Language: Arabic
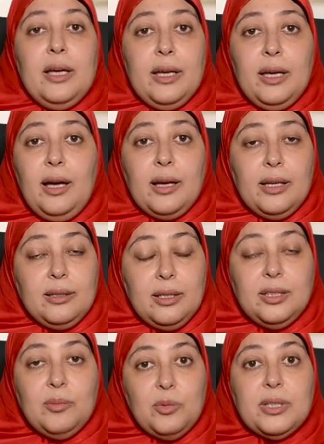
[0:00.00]
ايه حاجات
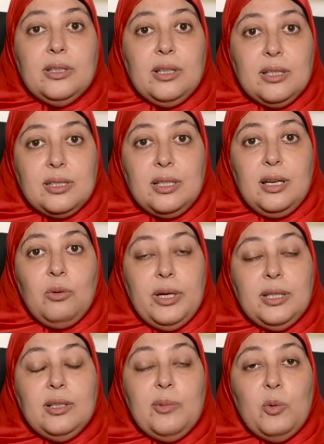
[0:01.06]
تانية ممكن تأثر
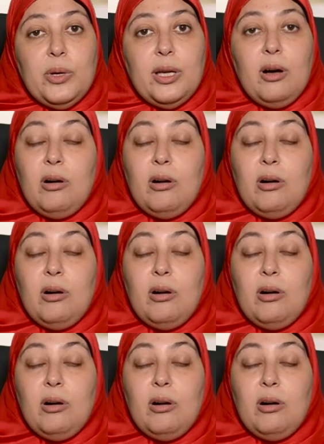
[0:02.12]
الأوعية الدموية؟